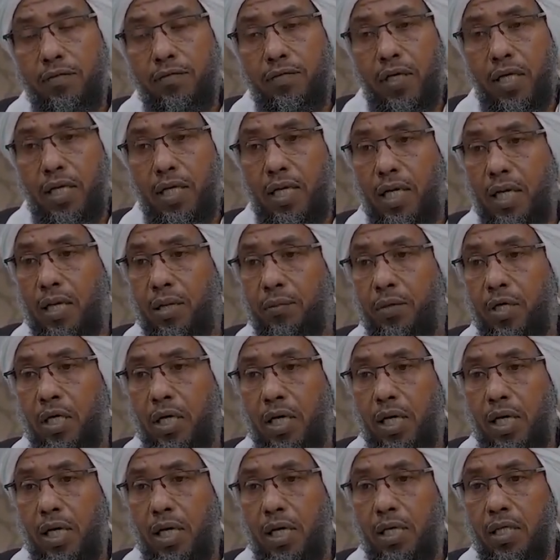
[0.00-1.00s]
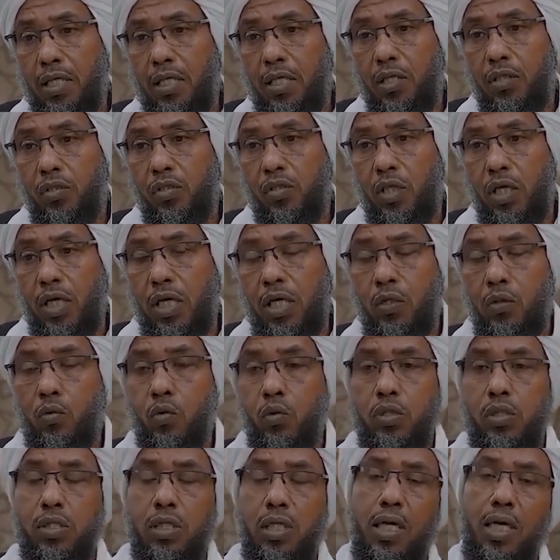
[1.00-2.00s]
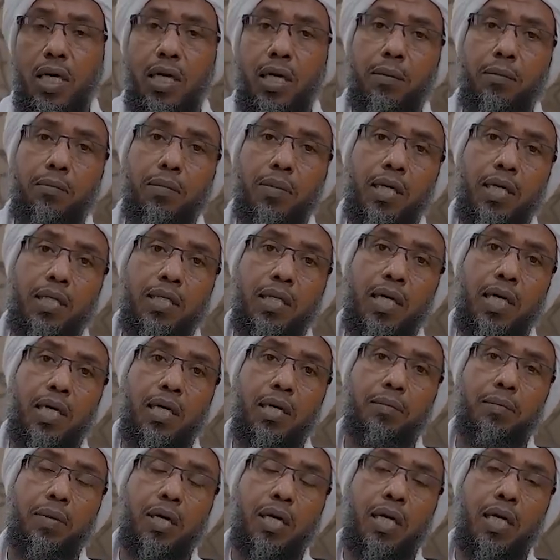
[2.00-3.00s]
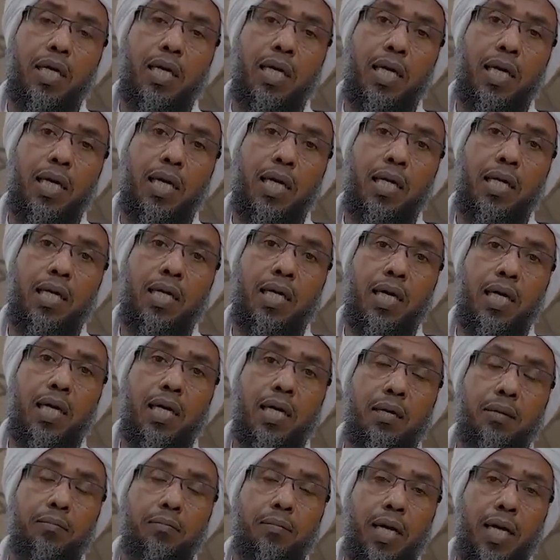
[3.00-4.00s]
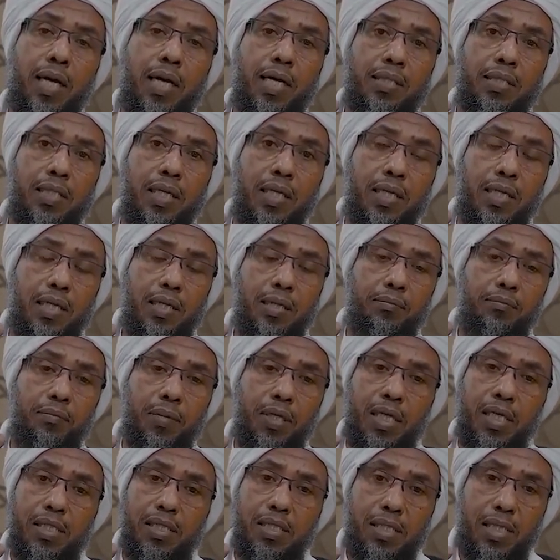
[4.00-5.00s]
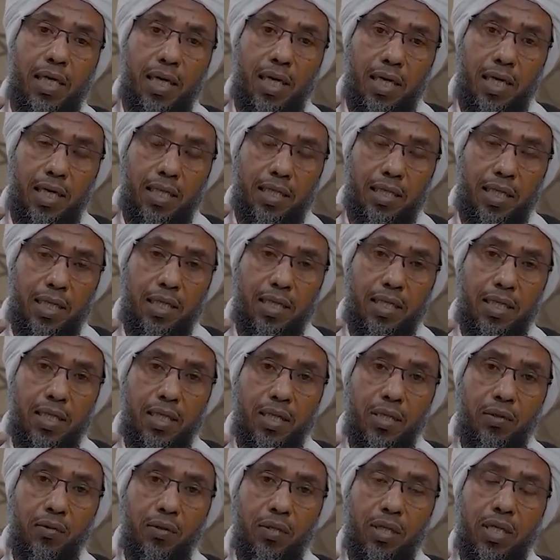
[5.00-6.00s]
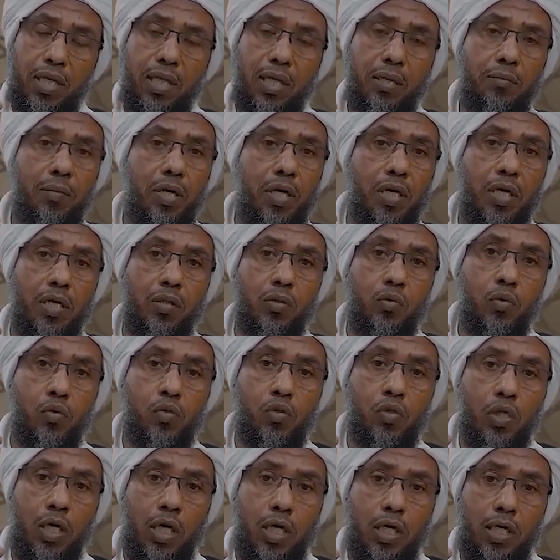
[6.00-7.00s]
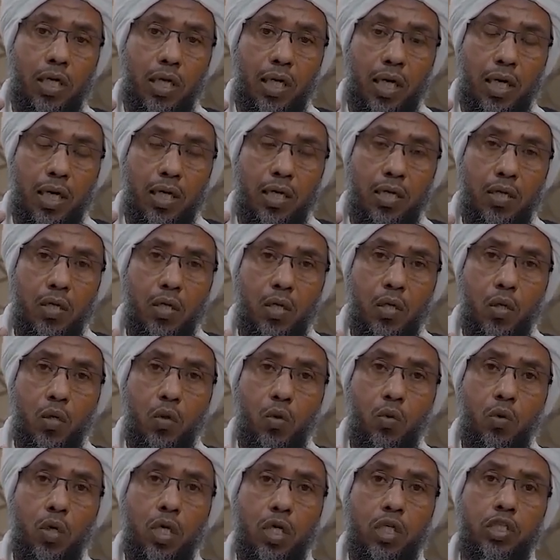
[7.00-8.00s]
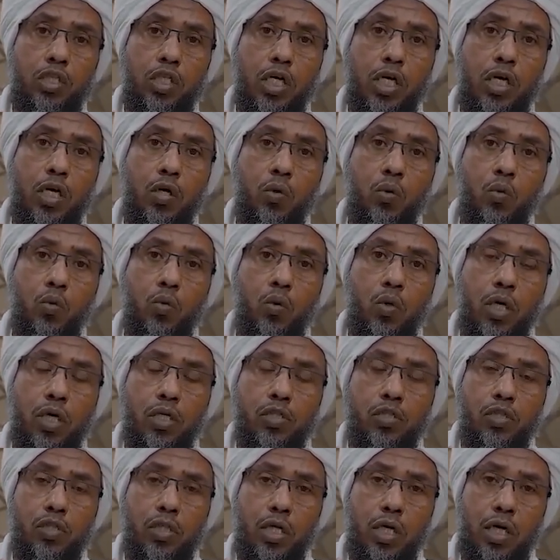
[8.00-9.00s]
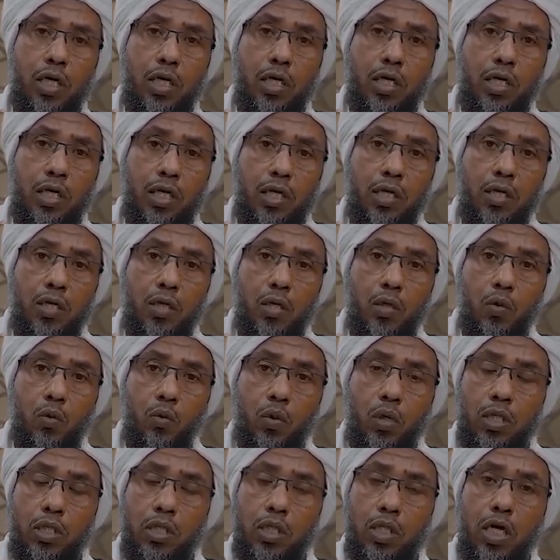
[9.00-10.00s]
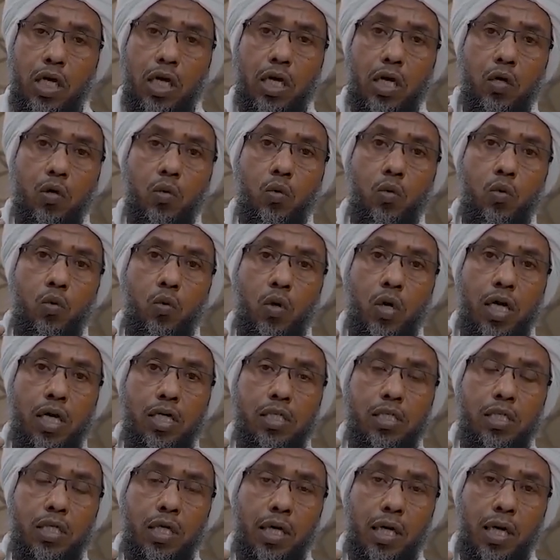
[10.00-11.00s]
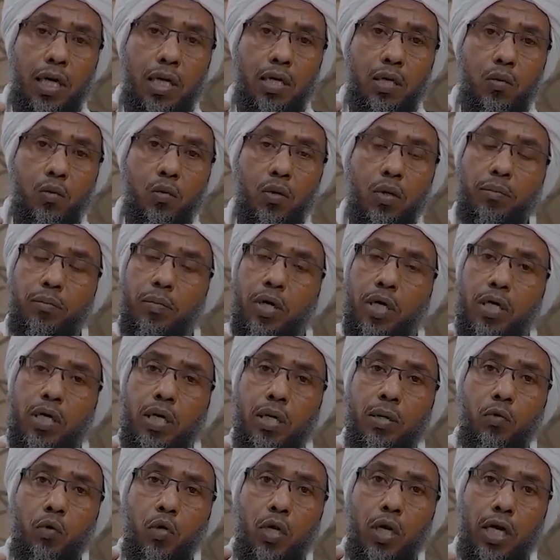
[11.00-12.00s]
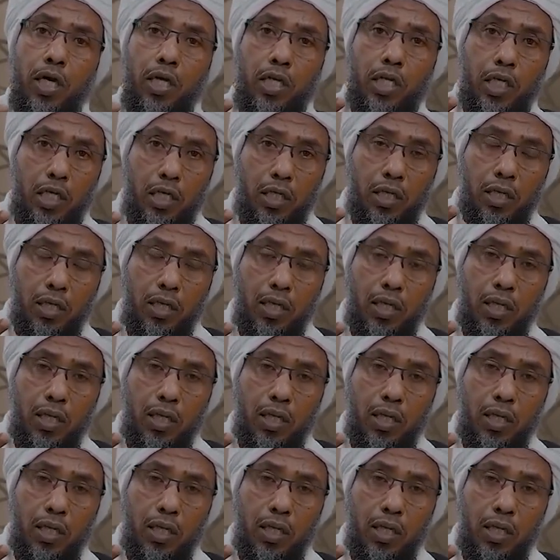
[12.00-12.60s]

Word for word: فإن نبينا عليه الصلاة والسلام قد أخبرنا أن أربعة من السعادة وهي المرأة الصالحة والجار الصالح والدار الواسعة والمركب الهنيء